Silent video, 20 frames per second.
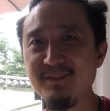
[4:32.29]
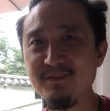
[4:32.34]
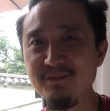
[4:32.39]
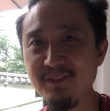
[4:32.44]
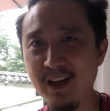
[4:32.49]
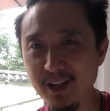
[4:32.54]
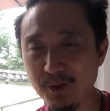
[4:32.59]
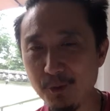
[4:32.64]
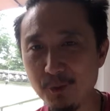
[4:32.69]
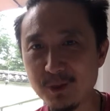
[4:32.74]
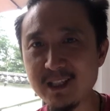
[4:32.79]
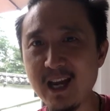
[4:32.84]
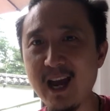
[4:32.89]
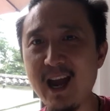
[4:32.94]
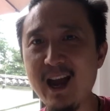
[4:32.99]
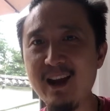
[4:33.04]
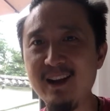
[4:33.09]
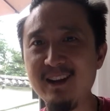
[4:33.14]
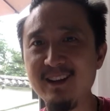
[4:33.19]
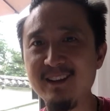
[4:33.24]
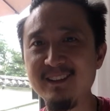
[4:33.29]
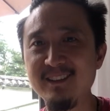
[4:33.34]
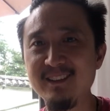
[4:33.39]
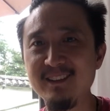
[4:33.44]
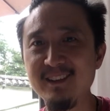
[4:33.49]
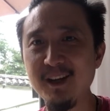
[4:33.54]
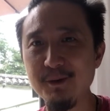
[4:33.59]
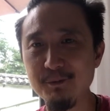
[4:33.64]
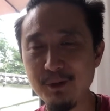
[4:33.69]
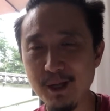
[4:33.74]
เป็นลูกจ้าง
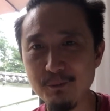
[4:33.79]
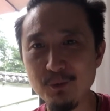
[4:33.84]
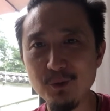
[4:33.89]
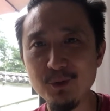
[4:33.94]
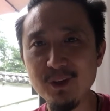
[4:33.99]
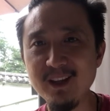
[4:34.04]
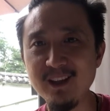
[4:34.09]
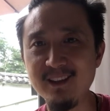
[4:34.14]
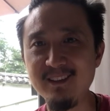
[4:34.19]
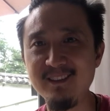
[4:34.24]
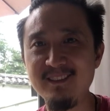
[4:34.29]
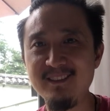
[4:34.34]
เริ่มทำธุรกิจ